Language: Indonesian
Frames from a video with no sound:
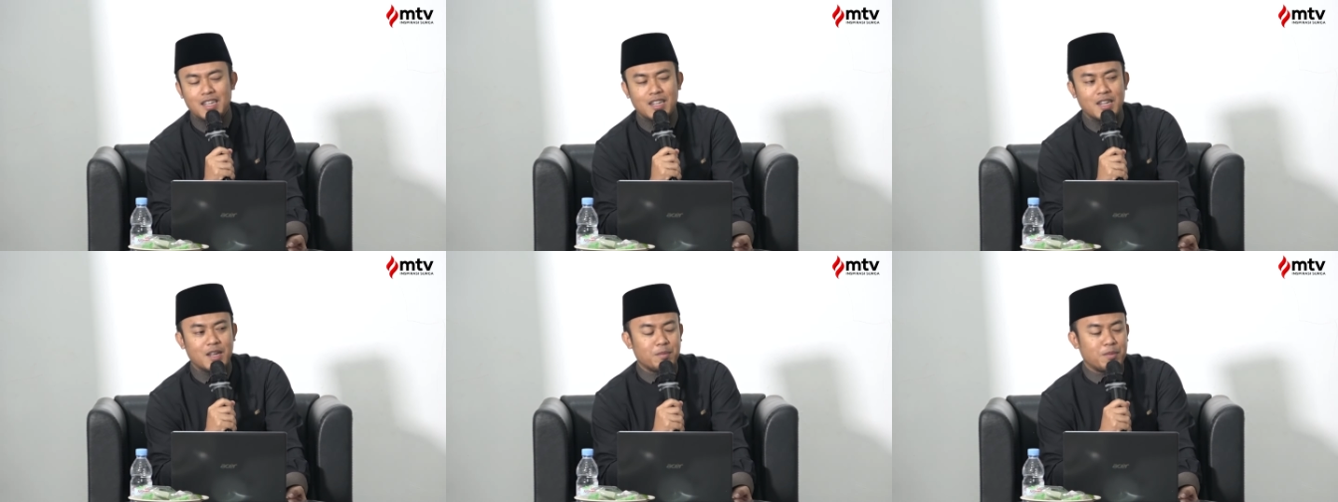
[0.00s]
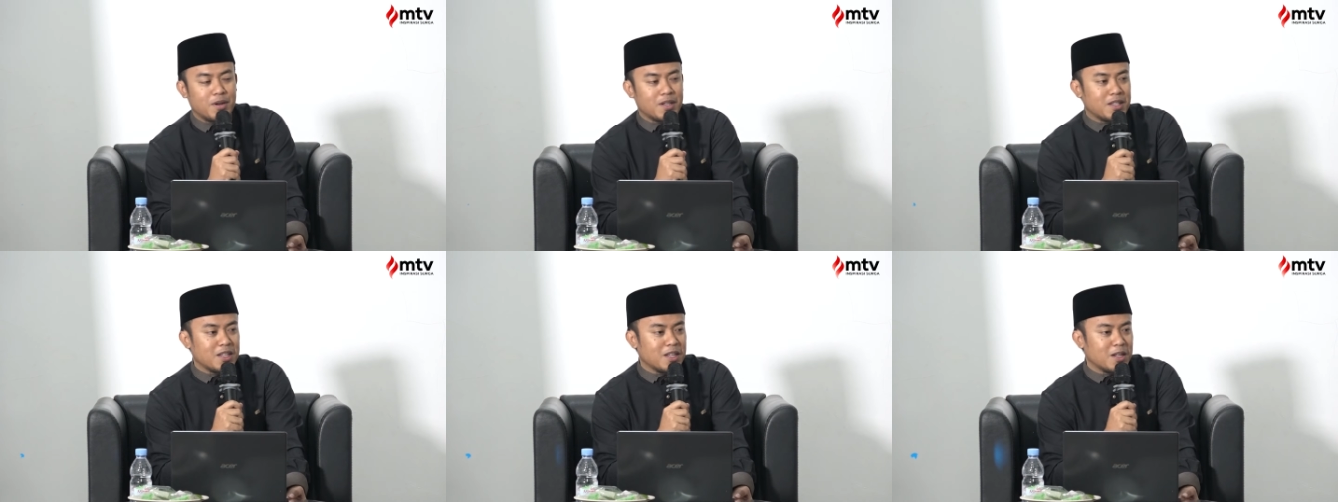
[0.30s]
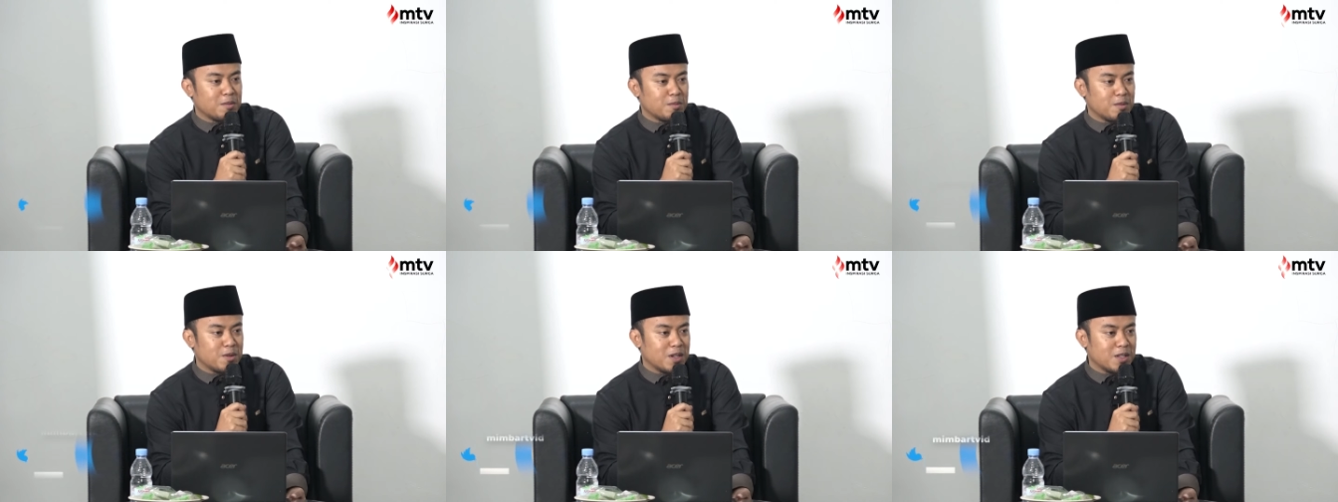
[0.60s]
dapat
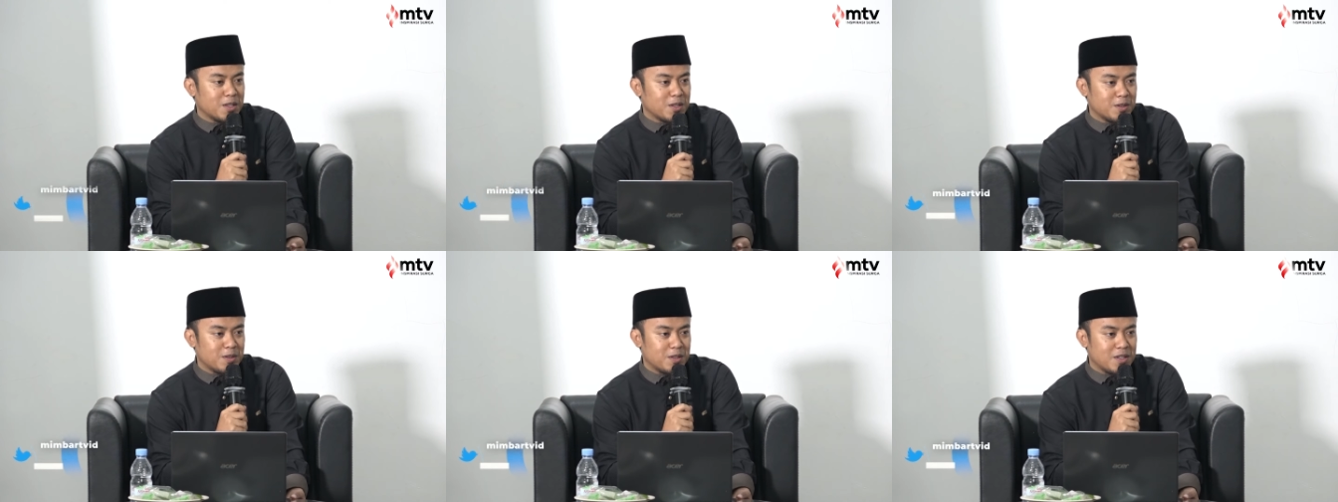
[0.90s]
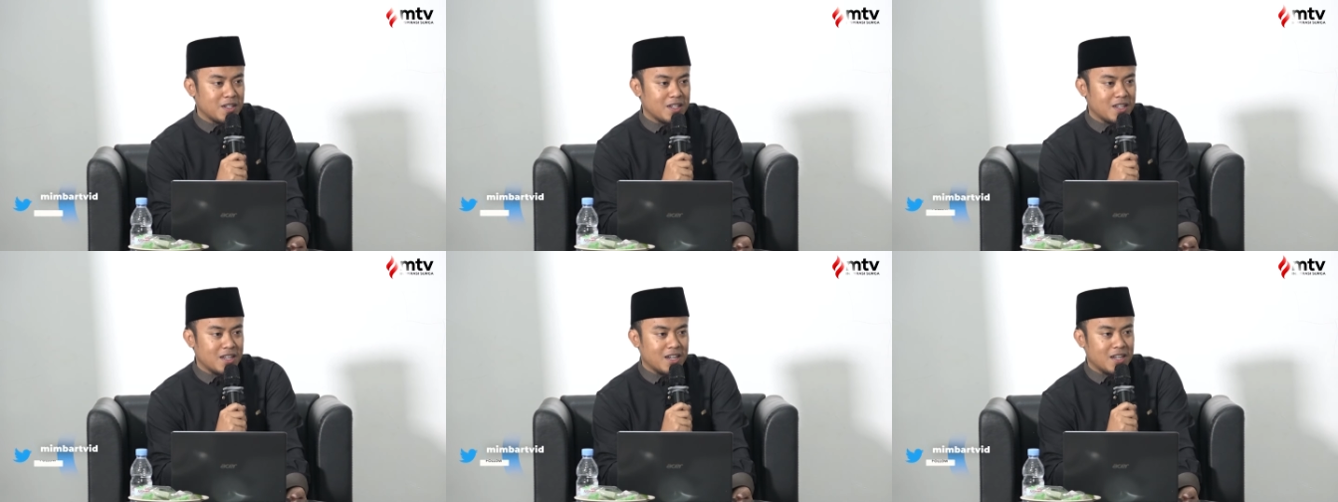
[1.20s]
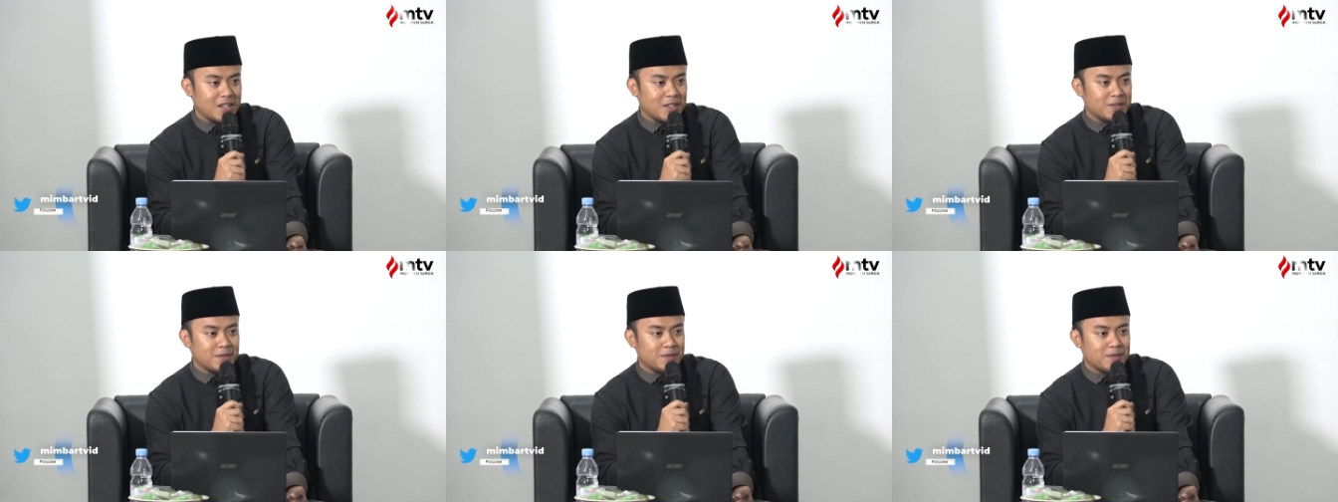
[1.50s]
ilmu atau tidak
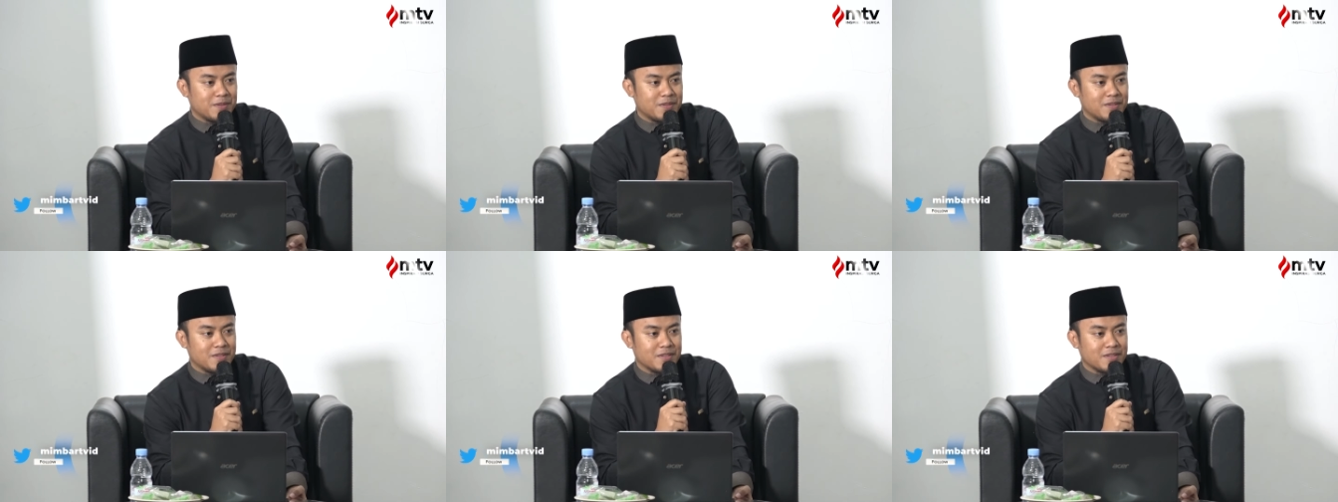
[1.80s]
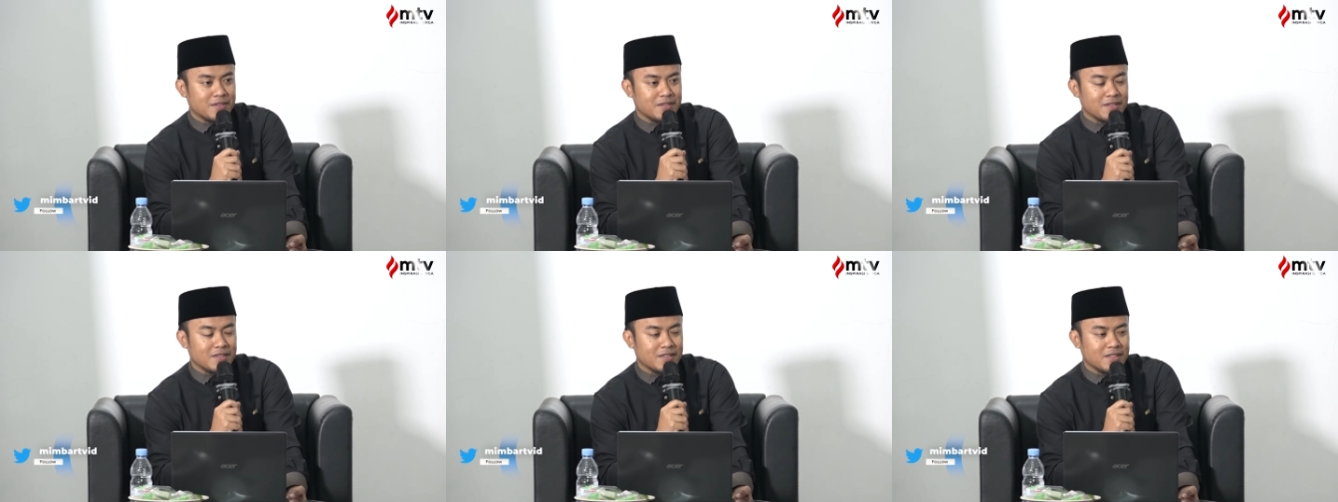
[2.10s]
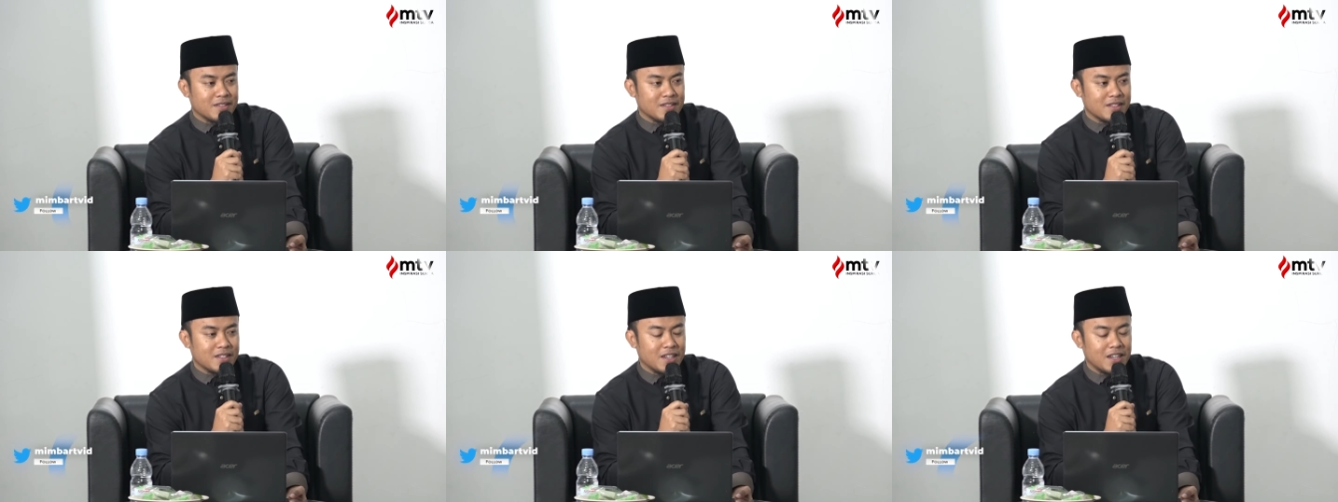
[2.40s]

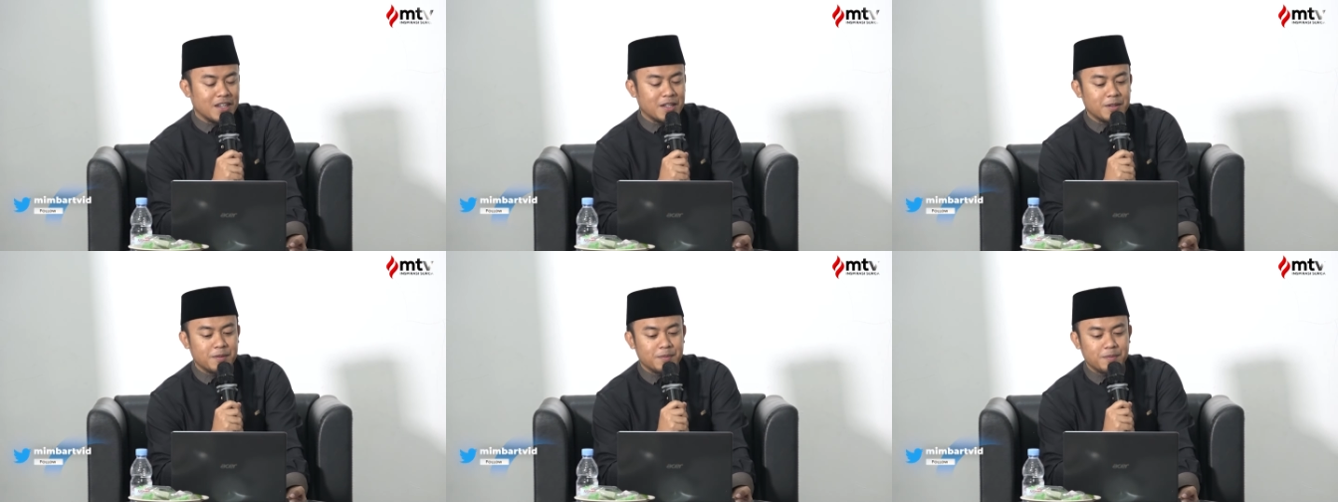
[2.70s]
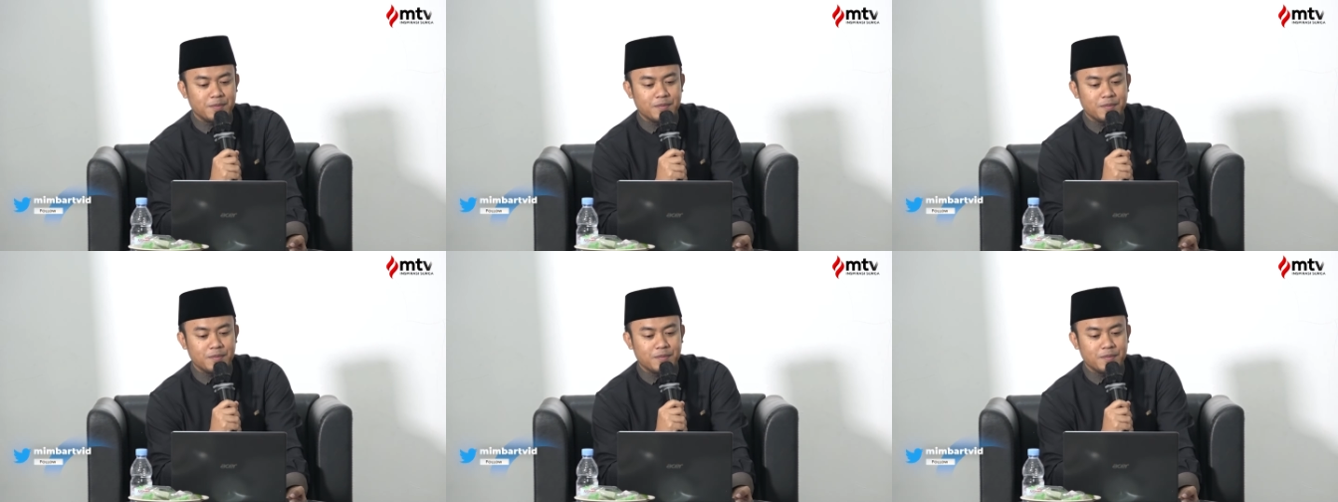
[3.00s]
ya